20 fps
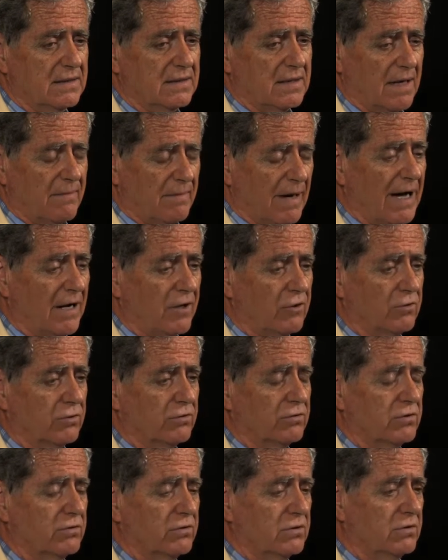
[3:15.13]

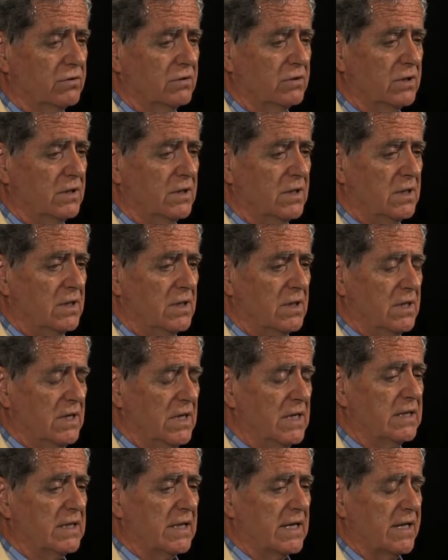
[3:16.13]
trabajos
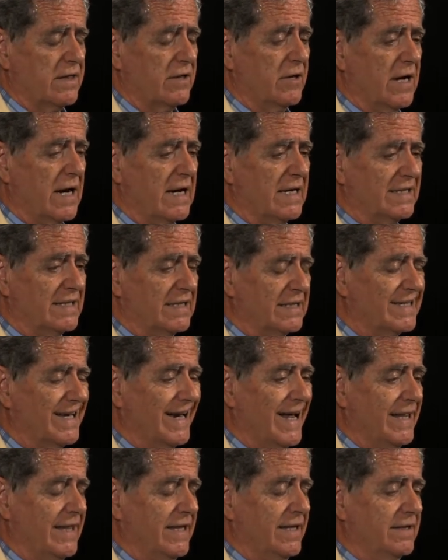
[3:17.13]
internacionales es
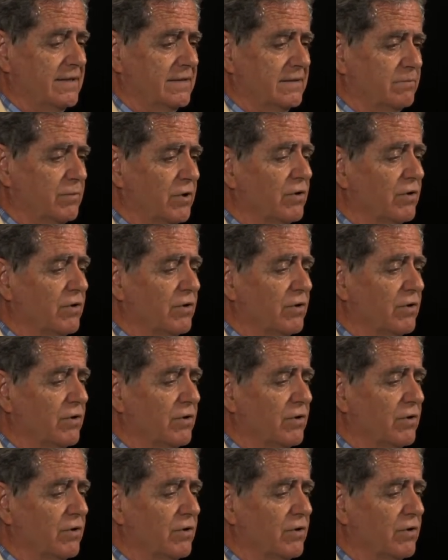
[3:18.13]
grande,